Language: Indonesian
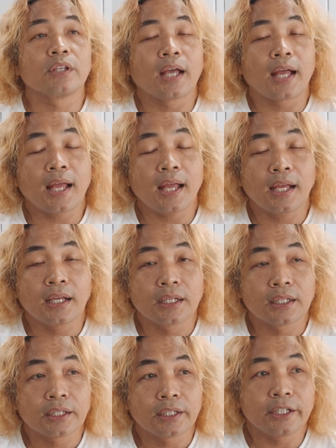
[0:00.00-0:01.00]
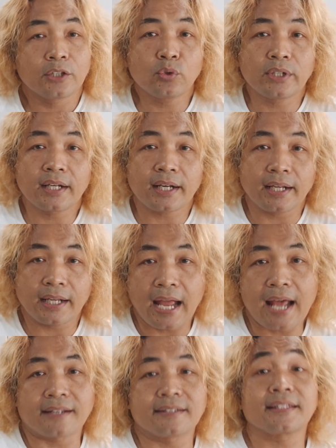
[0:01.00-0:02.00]
ya itu
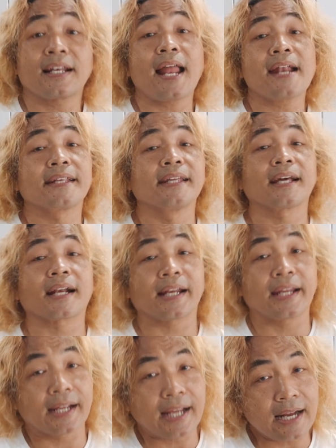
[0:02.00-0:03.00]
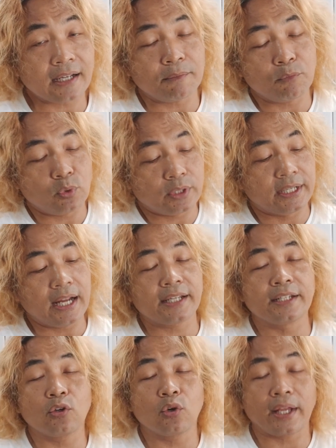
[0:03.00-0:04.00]
dikeringkan setelah dikeringkan
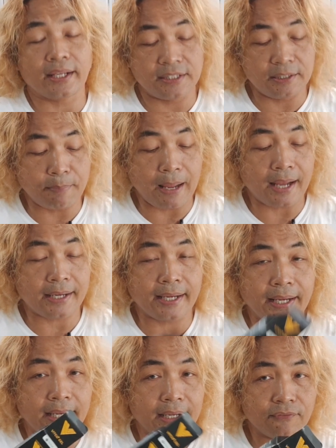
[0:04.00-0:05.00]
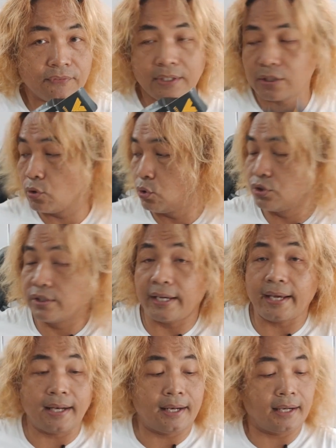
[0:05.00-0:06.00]
kemudian diolesi pakai Vitgo
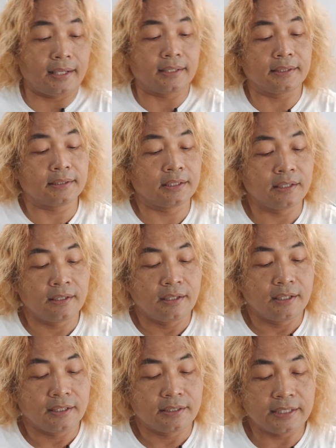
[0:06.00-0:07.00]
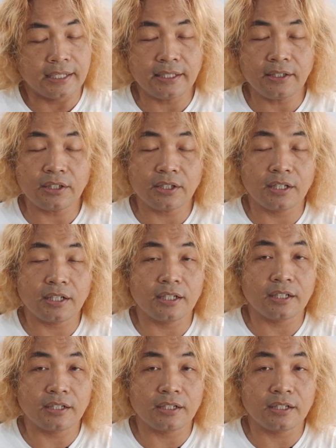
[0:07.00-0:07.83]
gel jadi